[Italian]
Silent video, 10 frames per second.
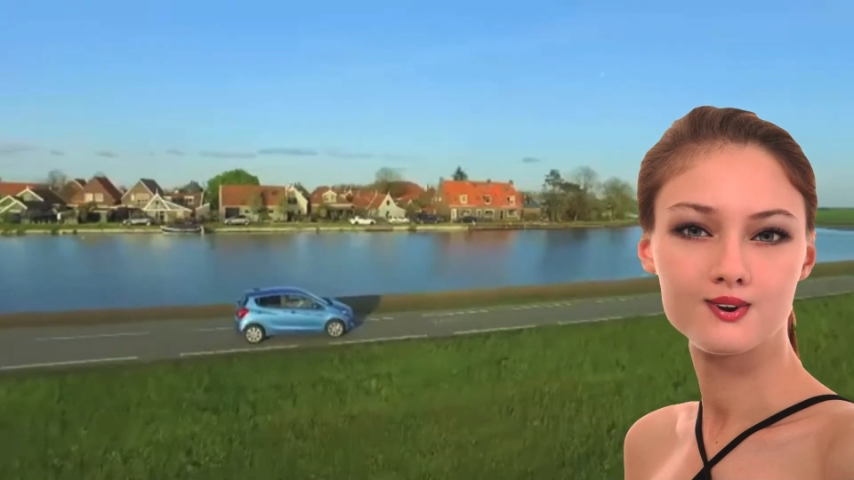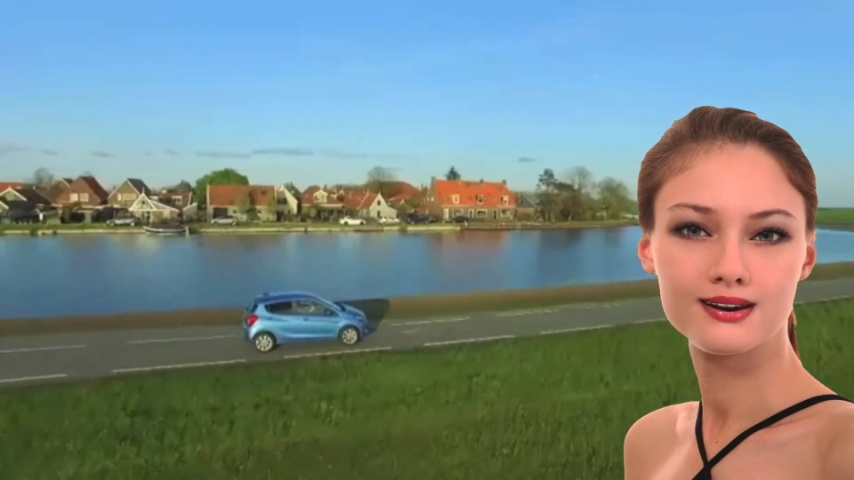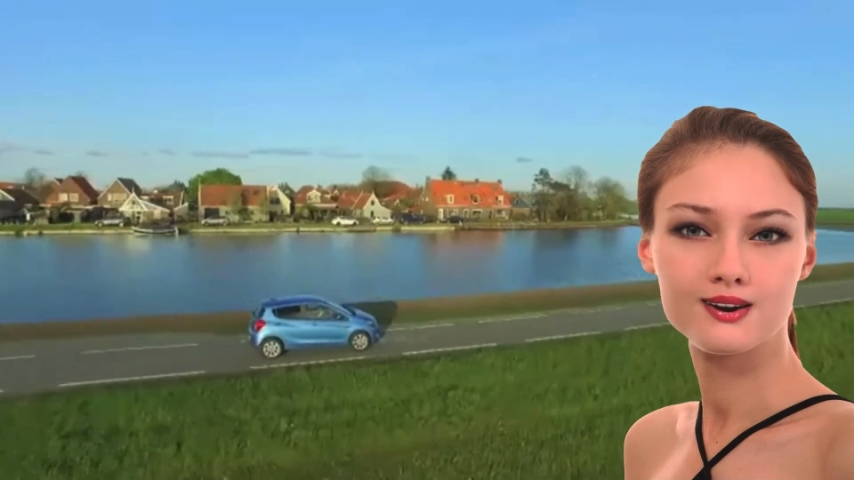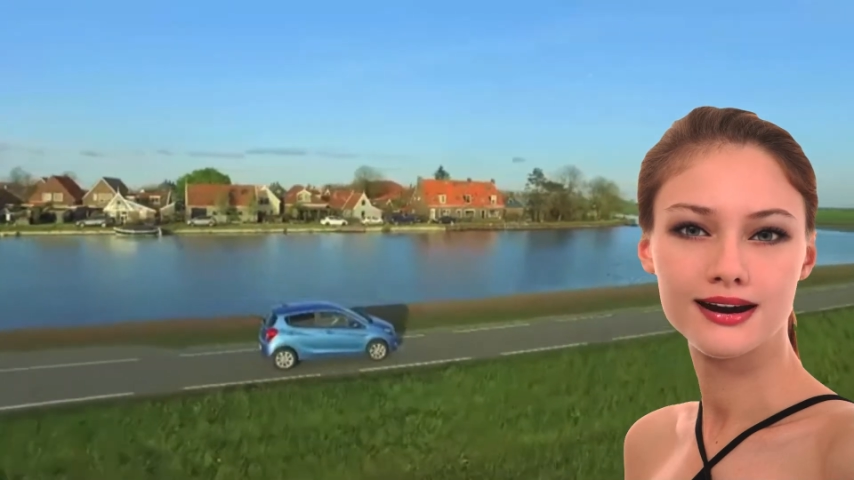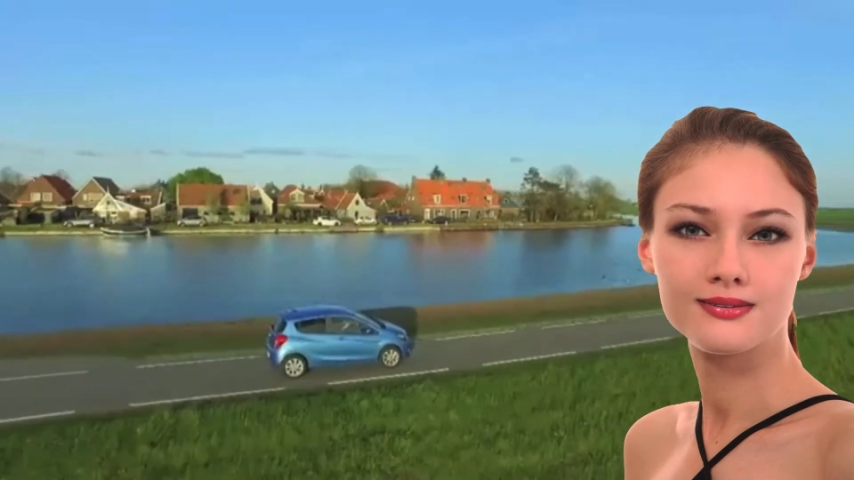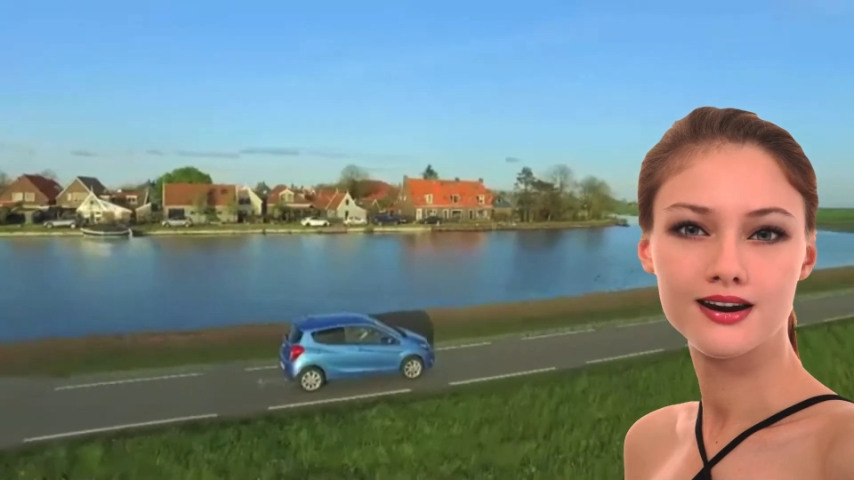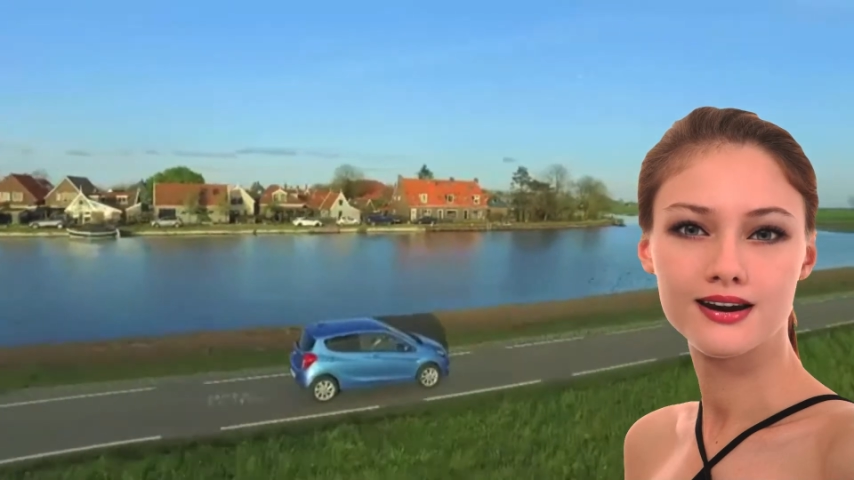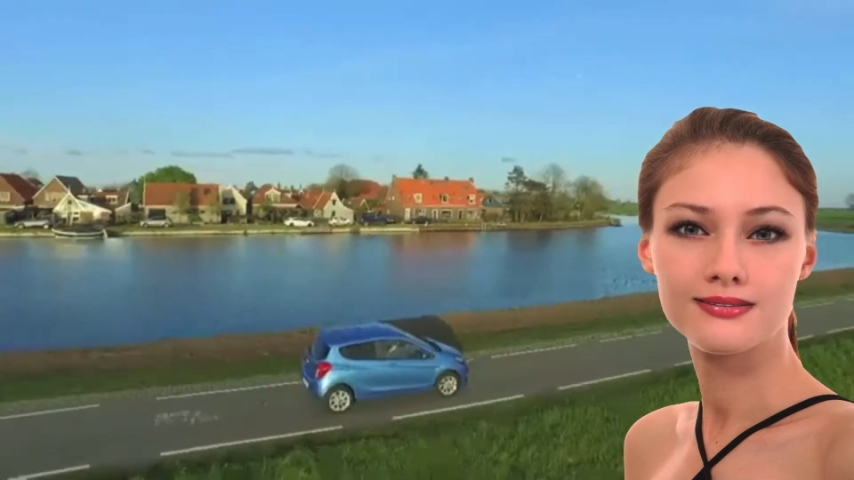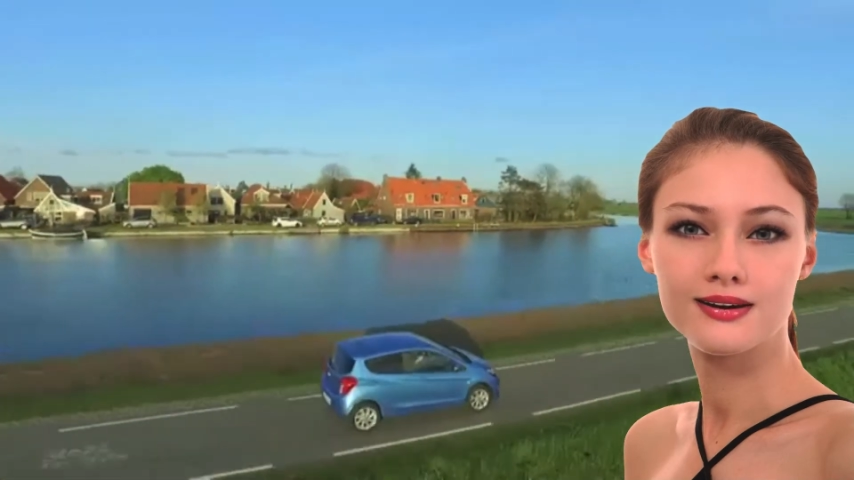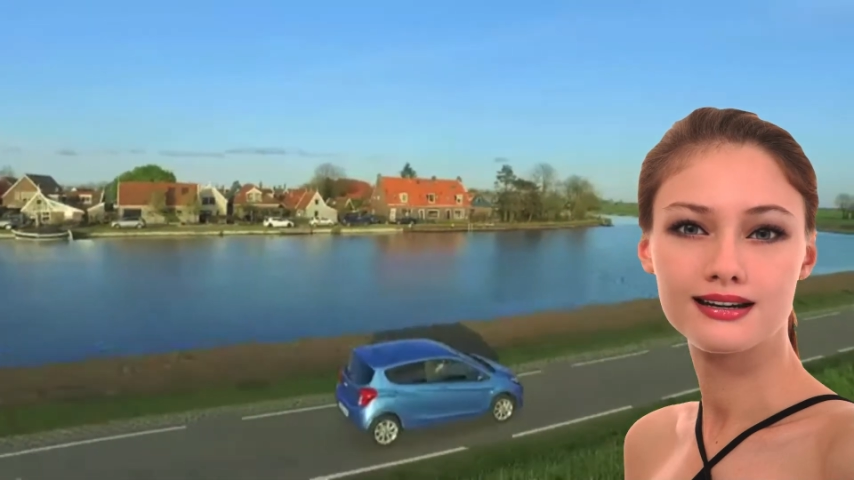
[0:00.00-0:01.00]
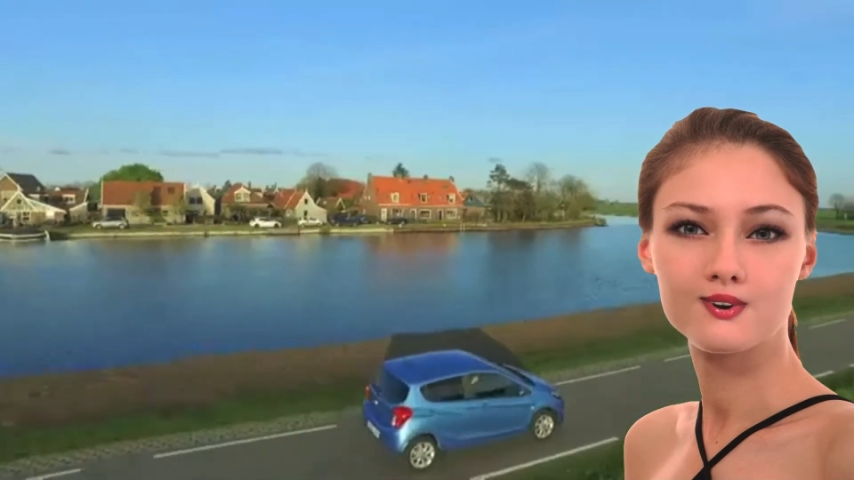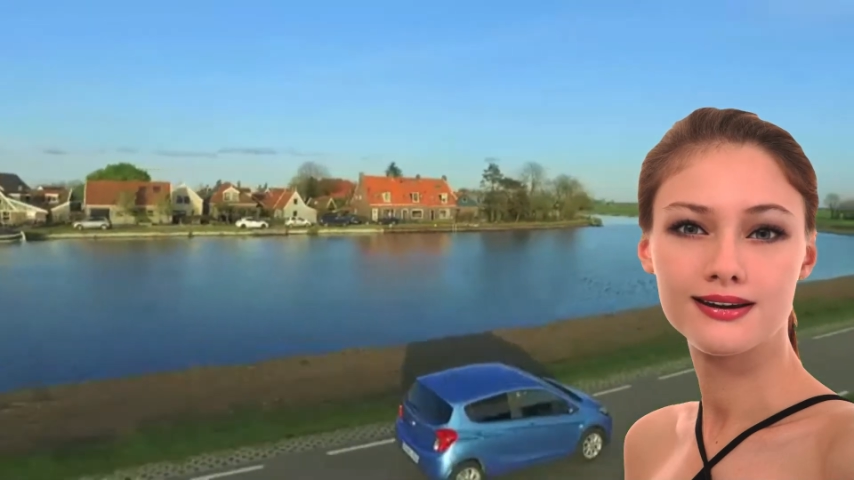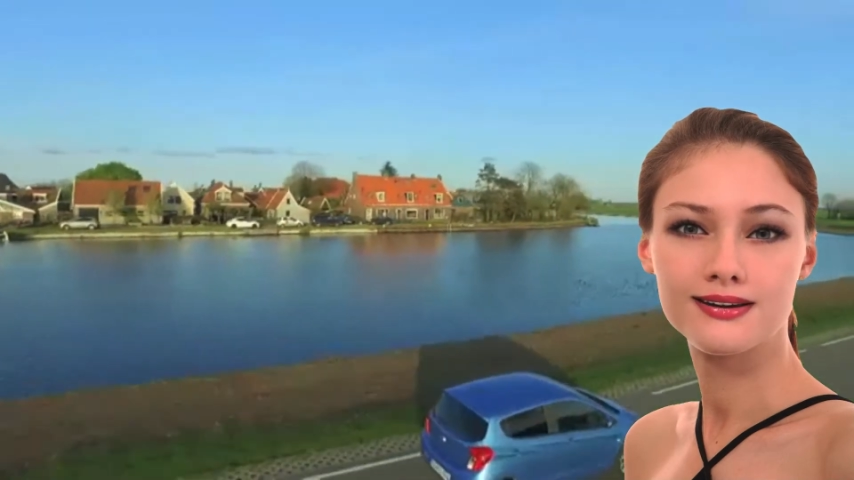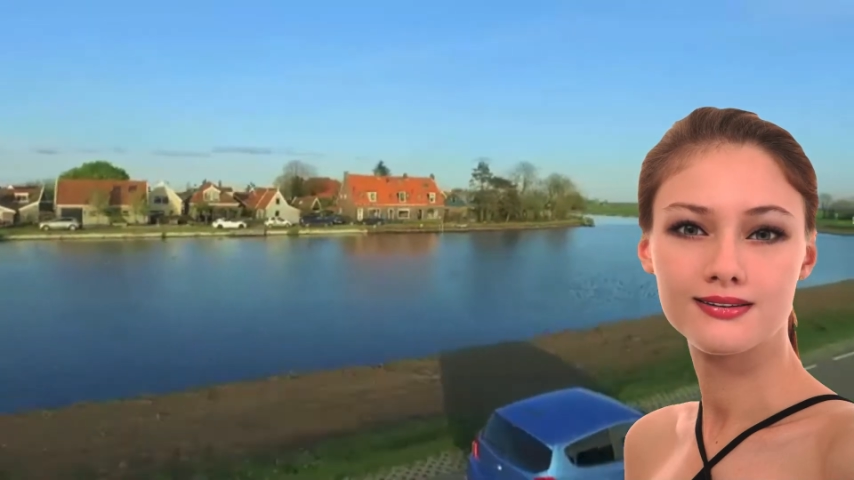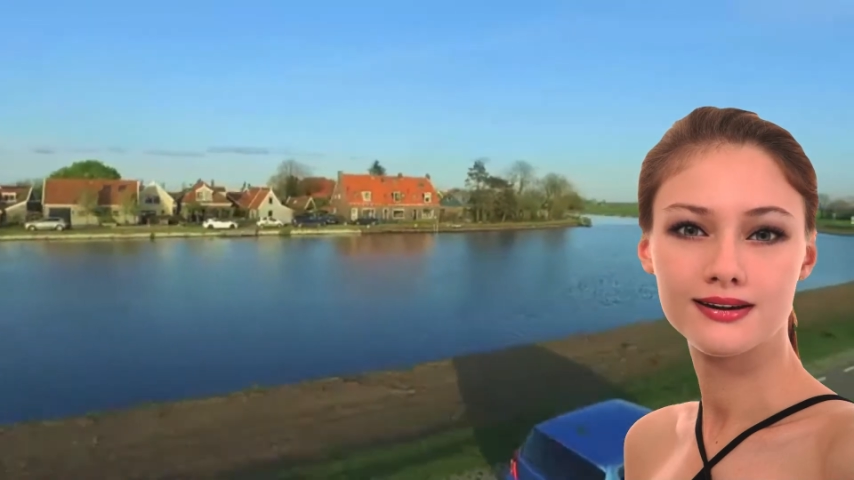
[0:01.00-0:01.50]
prossima con un prezzo
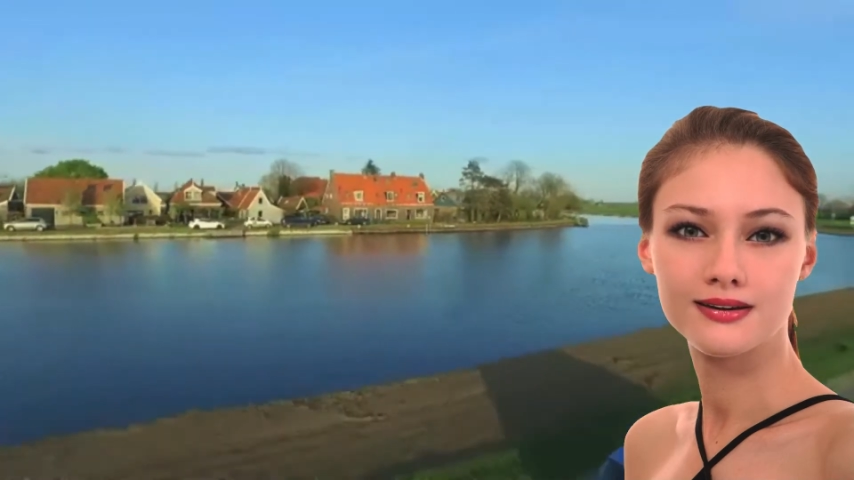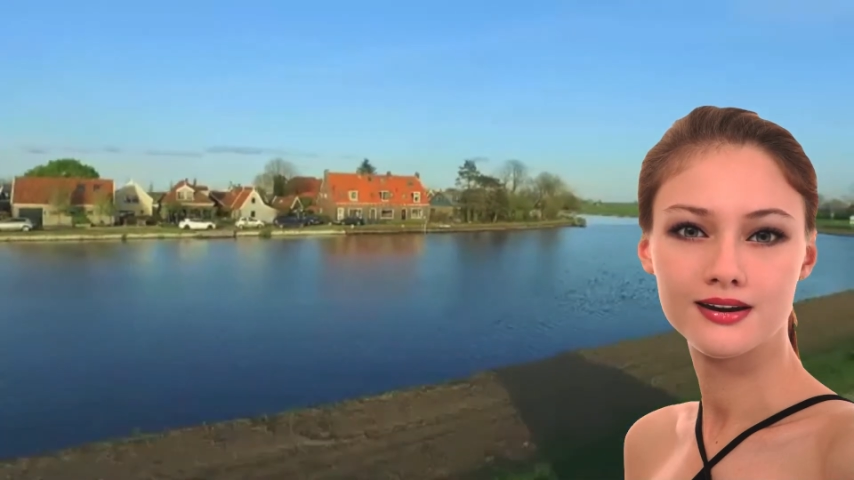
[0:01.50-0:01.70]
di lancio di